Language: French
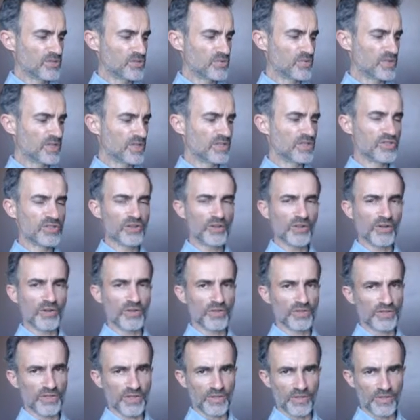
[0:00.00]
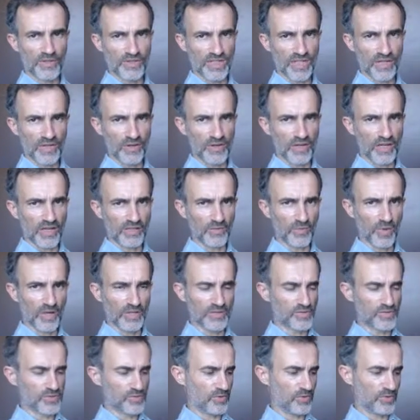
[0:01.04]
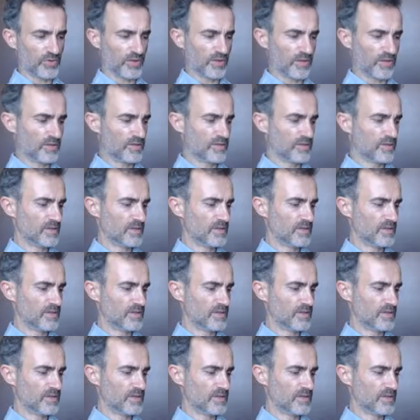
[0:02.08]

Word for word: tu ignores ce que c'est que la droiture